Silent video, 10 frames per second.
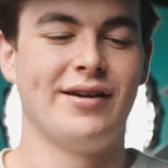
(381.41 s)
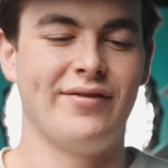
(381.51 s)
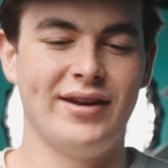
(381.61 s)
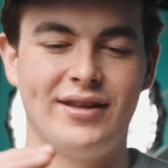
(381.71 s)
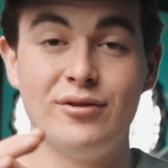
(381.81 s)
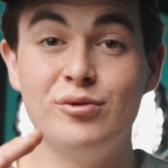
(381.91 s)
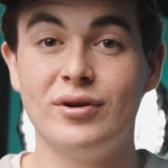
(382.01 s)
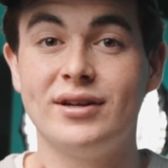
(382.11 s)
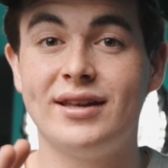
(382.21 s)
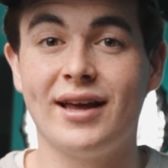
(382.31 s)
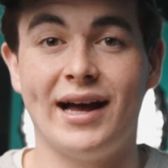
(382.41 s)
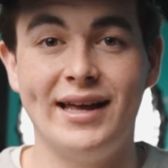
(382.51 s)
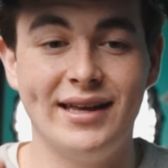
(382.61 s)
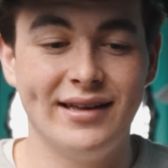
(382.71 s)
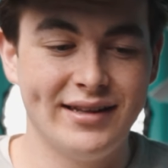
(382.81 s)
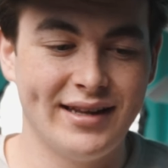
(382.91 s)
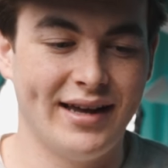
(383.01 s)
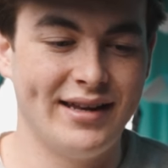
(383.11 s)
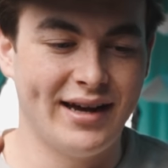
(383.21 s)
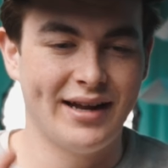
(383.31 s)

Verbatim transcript: wenn ich nur drei Teile